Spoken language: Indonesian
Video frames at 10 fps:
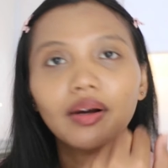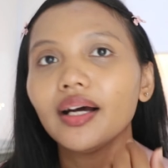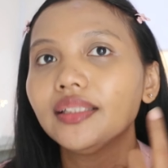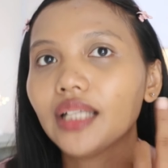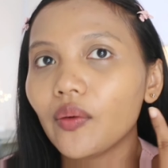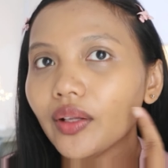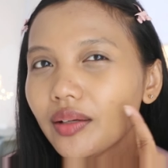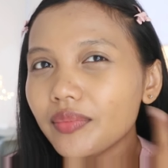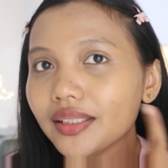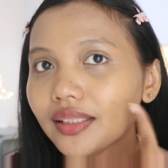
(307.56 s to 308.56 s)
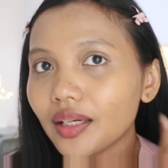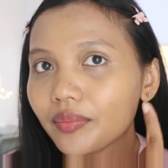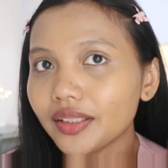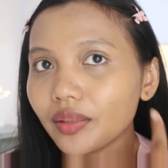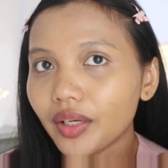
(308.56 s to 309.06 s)
bekas jerawatnya masih
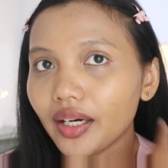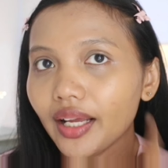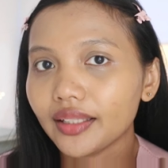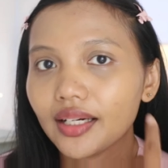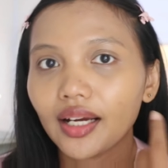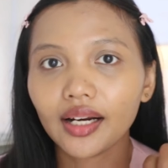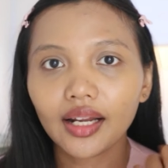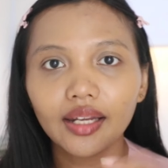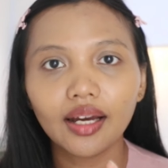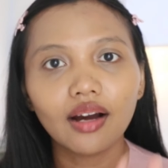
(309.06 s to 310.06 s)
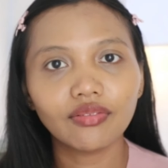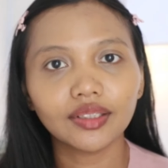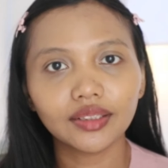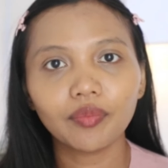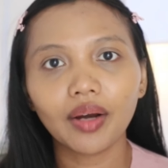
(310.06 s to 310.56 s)
samar-samar kelihatan karena dia
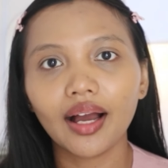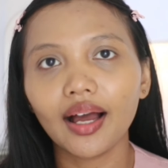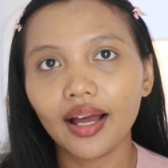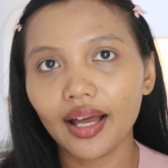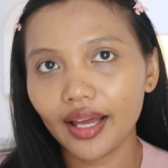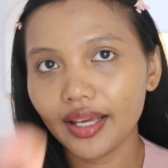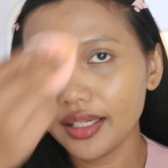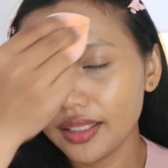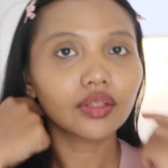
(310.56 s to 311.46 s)
covernya emang gak high